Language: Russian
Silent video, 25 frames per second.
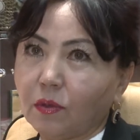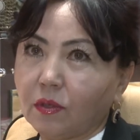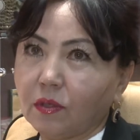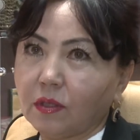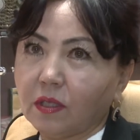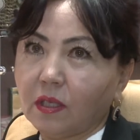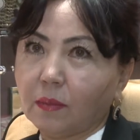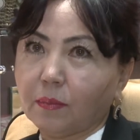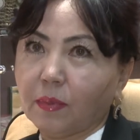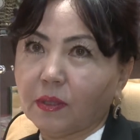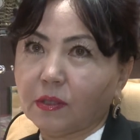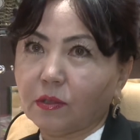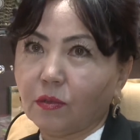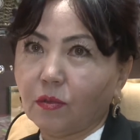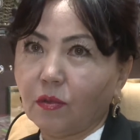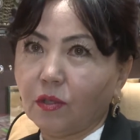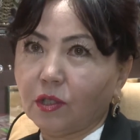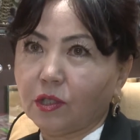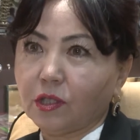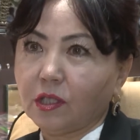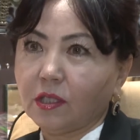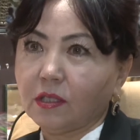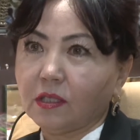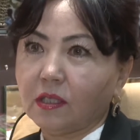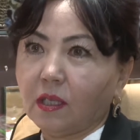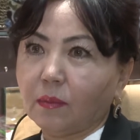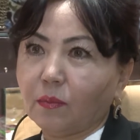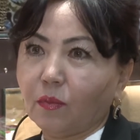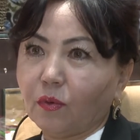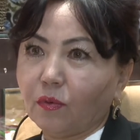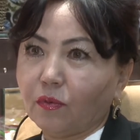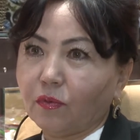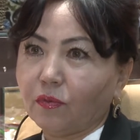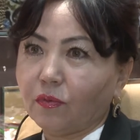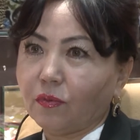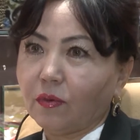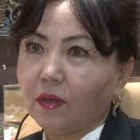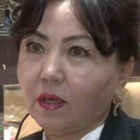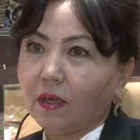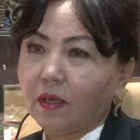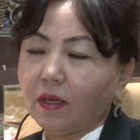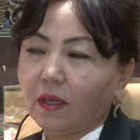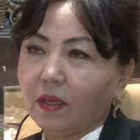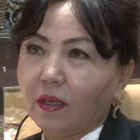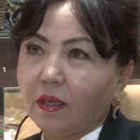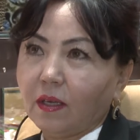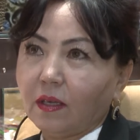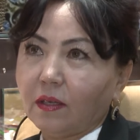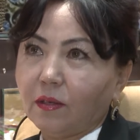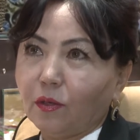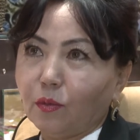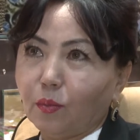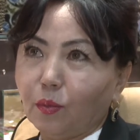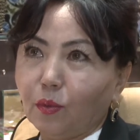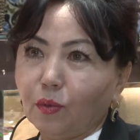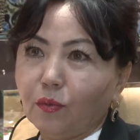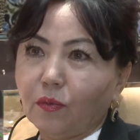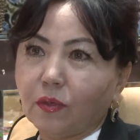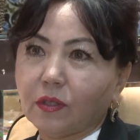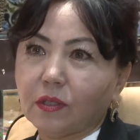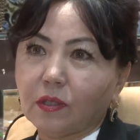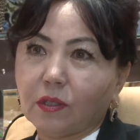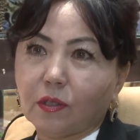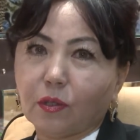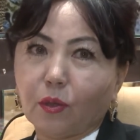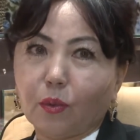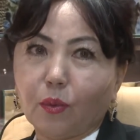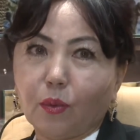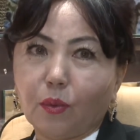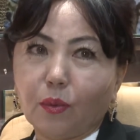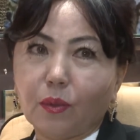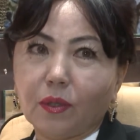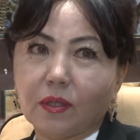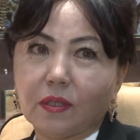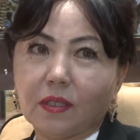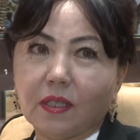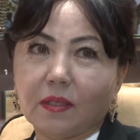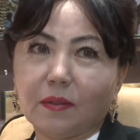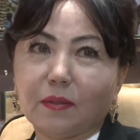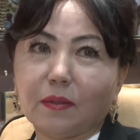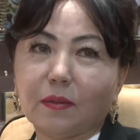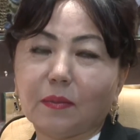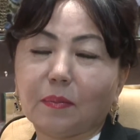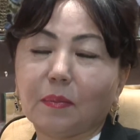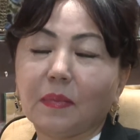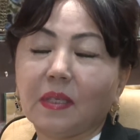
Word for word: городе, я построила шесть домов люблю вот строиться,